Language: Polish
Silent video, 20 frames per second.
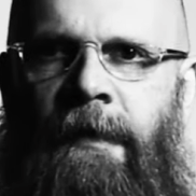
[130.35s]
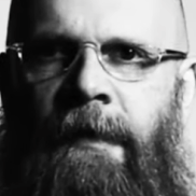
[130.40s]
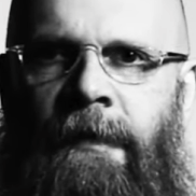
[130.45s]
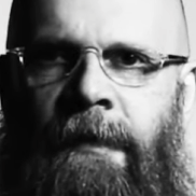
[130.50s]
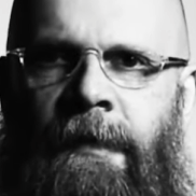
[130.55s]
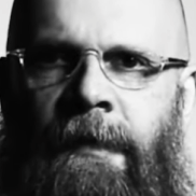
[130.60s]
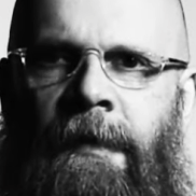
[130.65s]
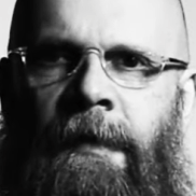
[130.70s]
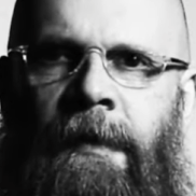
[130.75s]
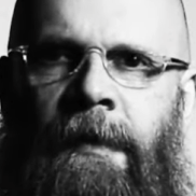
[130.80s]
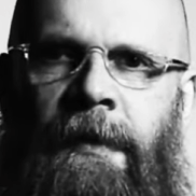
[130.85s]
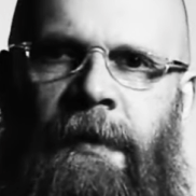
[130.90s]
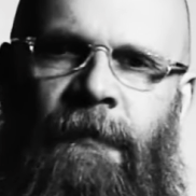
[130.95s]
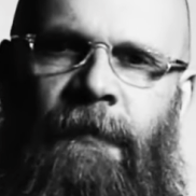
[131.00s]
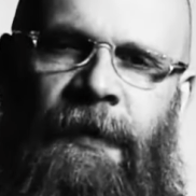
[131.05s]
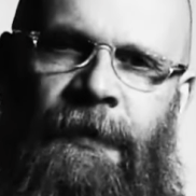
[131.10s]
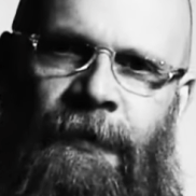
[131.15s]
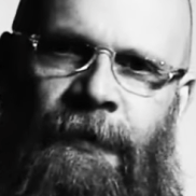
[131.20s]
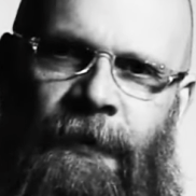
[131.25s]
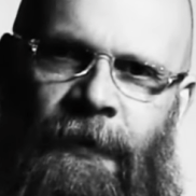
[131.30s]
i link
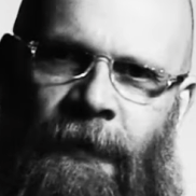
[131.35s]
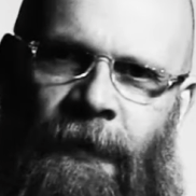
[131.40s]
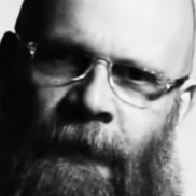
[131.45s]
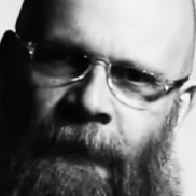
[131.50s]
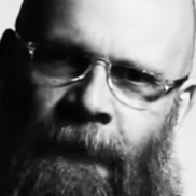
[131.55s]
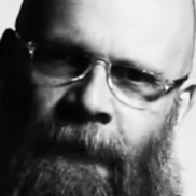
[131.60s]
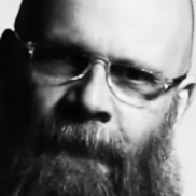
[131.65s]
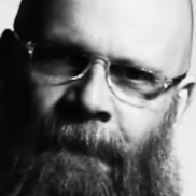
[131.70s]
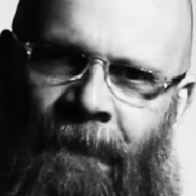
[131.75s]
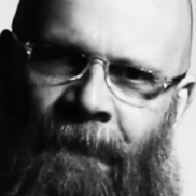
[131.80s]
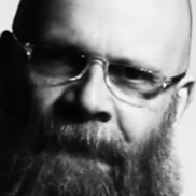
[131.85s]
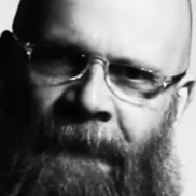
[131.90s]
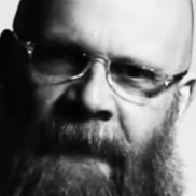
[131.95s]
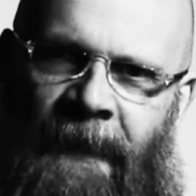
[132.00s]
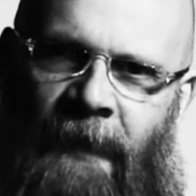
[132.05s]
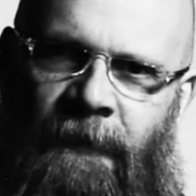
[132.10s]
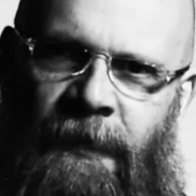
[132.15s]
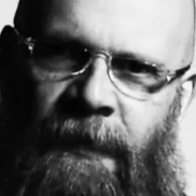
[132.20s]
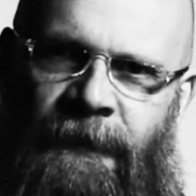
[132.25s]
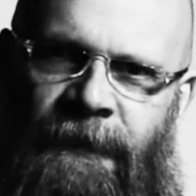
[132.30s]
będzie mm,
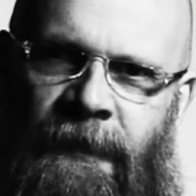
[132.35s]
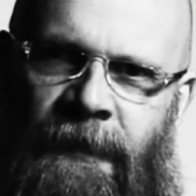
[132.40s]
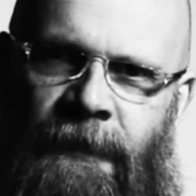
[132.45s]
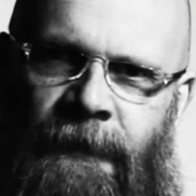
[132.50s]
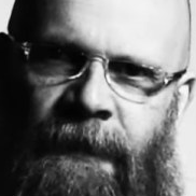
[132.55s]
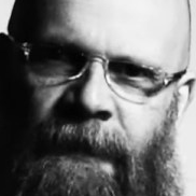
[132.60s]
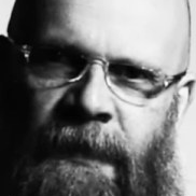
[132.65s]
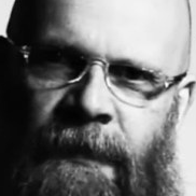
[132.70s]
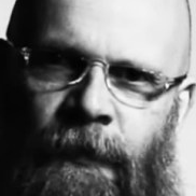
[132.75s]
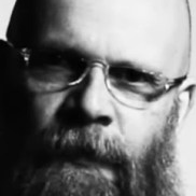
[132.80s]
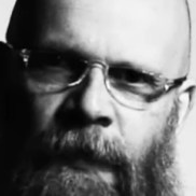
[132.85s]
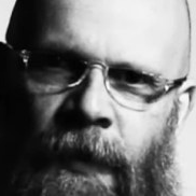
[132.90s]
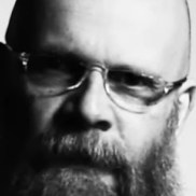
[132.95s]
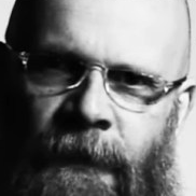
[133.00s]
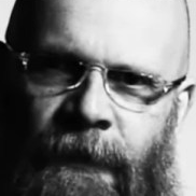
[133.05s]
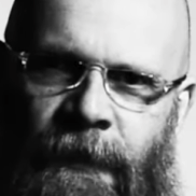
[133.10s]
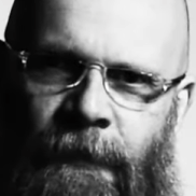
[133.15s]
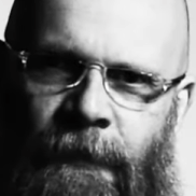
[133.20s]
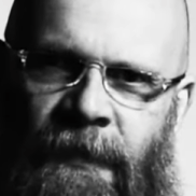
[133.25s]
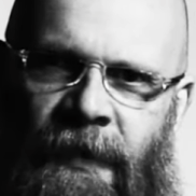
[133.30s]
na profilu
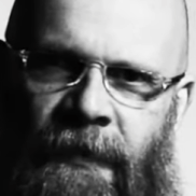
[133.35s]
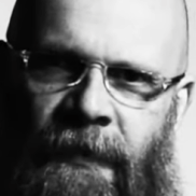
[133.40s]
facebookowym,